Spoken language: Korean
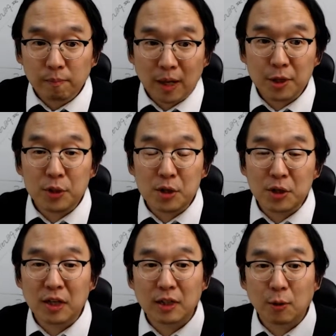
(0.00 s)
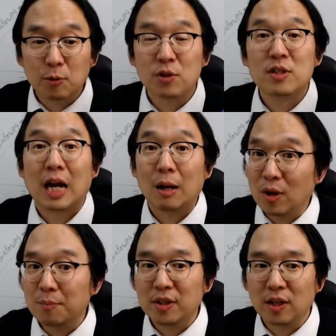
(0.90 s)
파이어니어링 했다고 저는
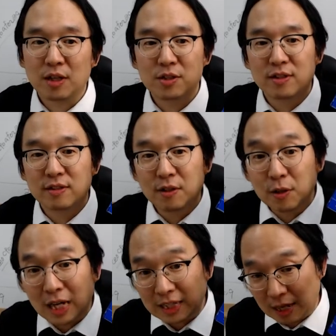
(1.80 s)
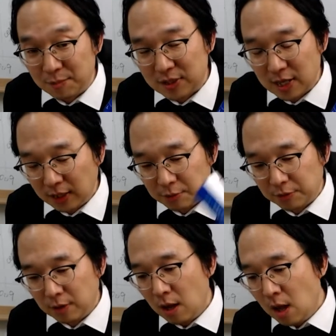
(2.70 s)
자부합니다. 그래서 그걸 담은 책이고요.